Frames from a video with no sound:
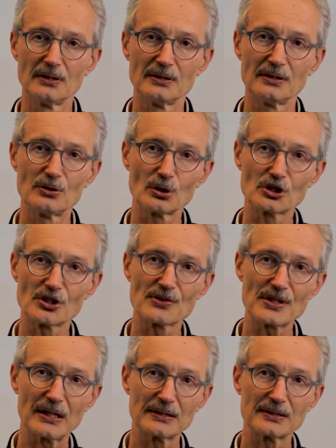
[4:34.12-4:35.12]
Die türkische
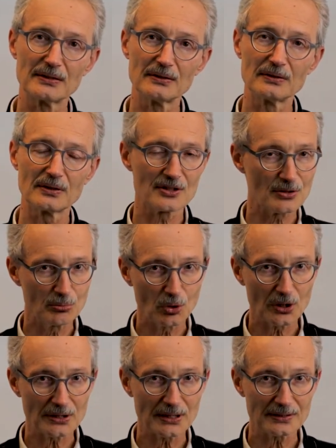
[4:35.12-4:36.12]
Seite, also
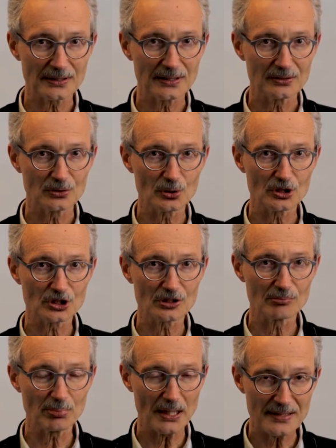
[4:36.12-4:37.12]
Murat hatte ja einen
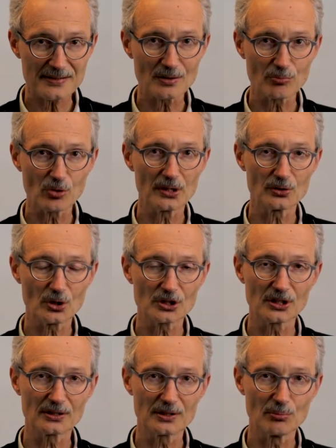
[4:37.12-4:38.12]
türkischen Pass, obwohl er in
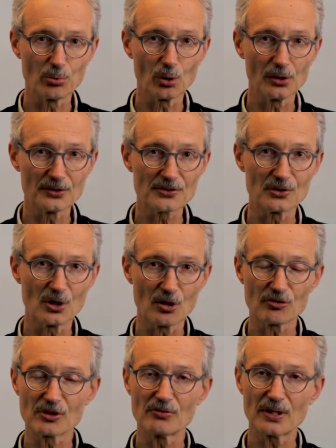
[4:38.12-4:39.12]
Deutschland geboren ist und
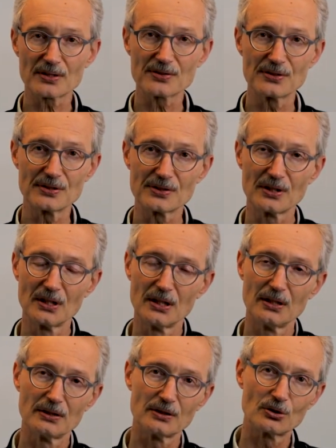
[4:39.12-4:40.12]
aufgewachsen ist.
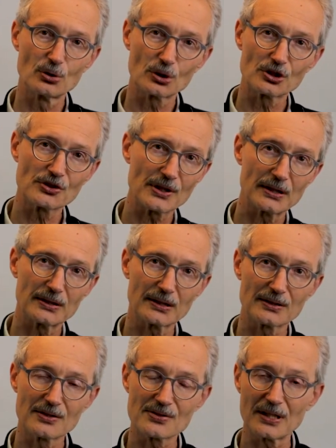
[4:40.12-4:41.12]
Die türkische Seite
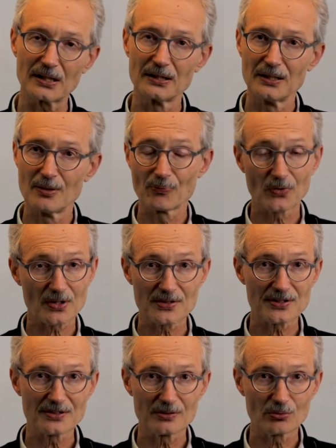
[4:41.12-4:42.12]
hat gesagt, das
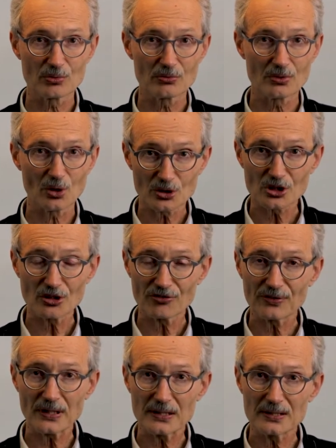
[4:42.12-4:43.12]
ist ein deutscher
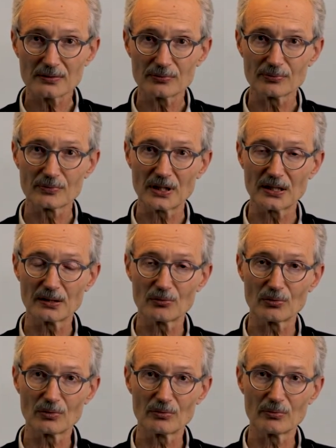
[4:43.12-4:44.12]
Fall.
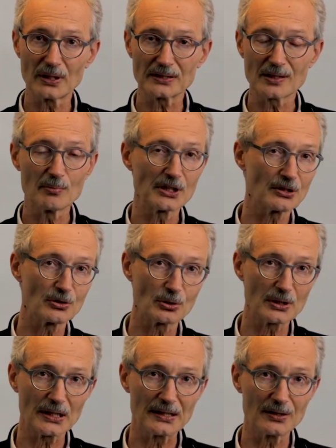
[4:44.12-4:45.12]
Der hat ja mit der
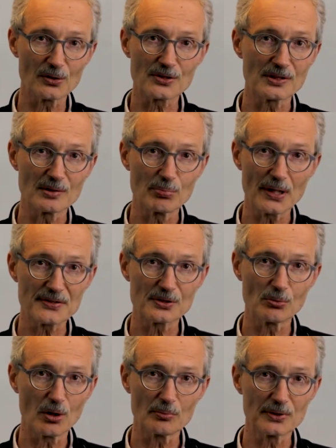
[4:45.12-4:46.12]
Türkei außer dem Pass
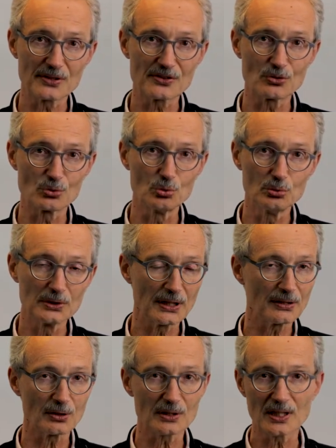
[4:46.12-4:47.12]
überhaupt nichts zu tun. Der
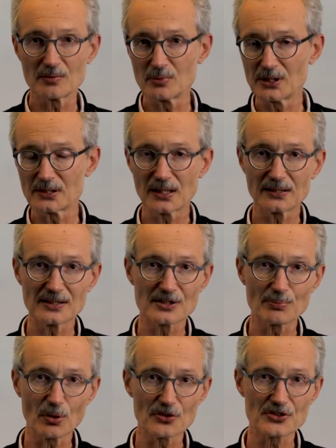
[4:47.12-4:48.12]
hat auch keinen
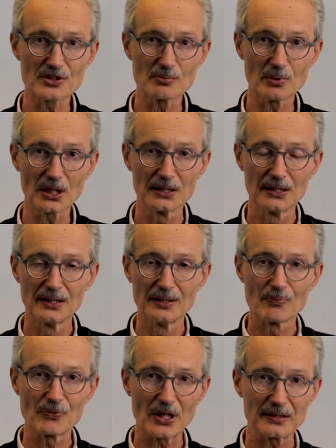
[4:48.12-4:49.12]
Militärdienst bei uns gemacht.
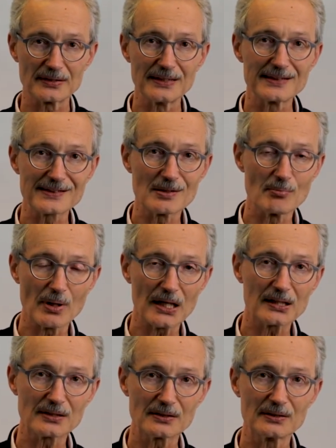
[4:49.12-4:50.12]
Der hat nichts
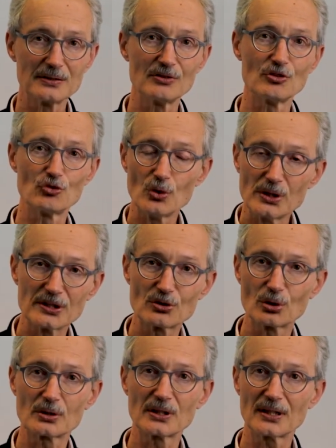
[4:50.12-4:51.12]
gemacht für die
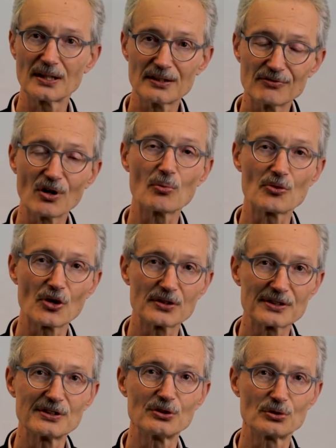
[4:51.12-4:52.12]
Türkei. Warum soll
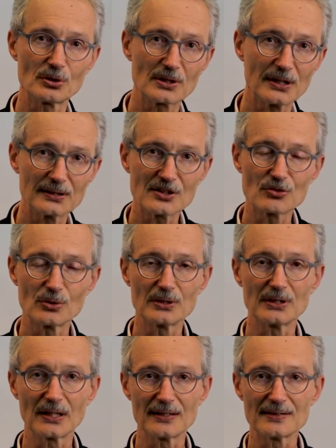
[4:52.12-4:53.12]
sich die Türkei jetzt für
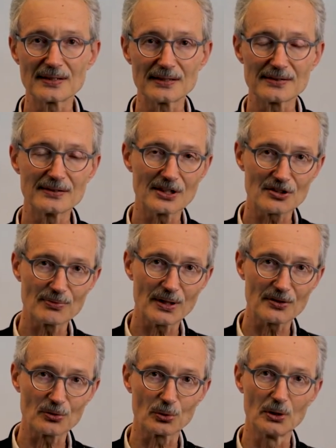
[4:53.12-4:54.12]
ihn einsetzen? Das
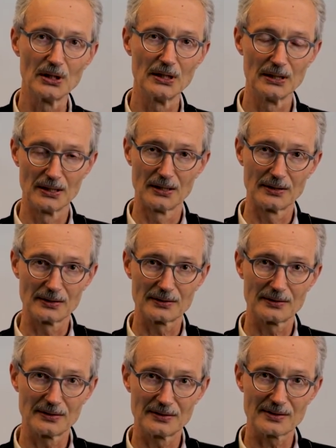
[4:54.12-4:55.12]
war so
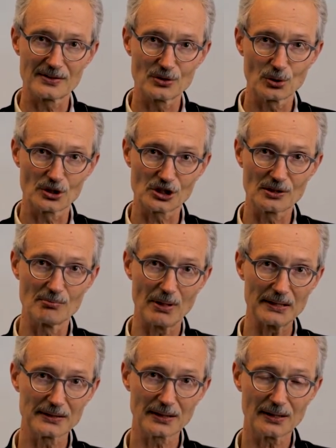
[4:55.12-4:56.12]
das türkische
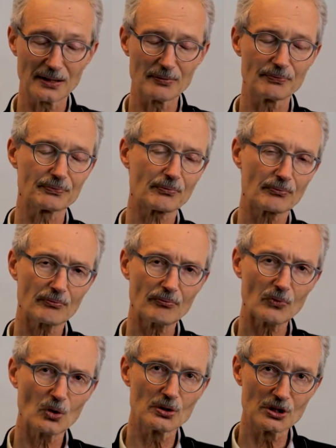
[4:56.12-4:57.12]
Mantra.
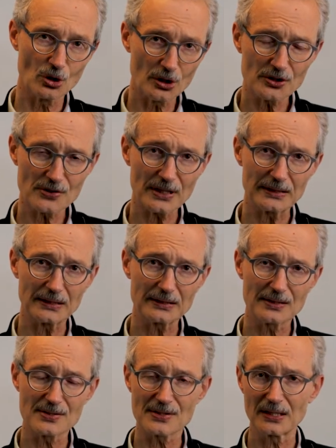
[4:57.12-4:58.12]
Und die deutsche Seite
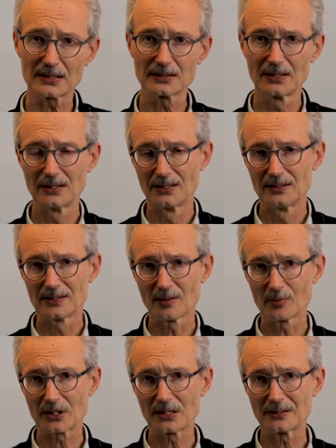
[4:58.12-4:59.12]
hat gesagt, die
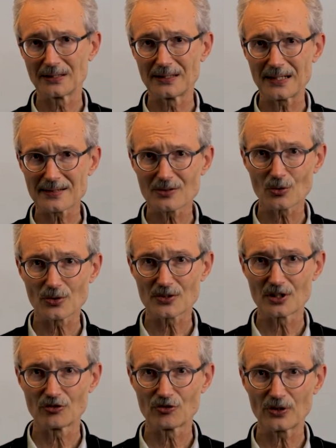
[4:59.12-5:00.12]
Amerikaner lassen uns
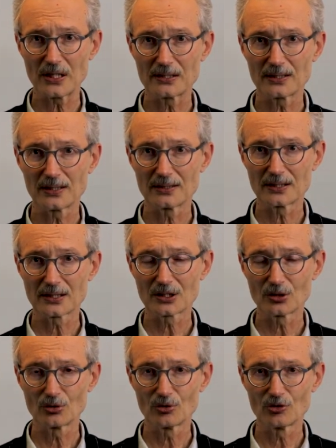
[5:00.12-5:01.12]
den Fall gar
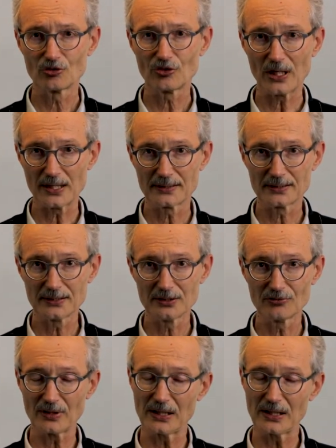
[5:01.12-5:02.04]
nicht verhandeln,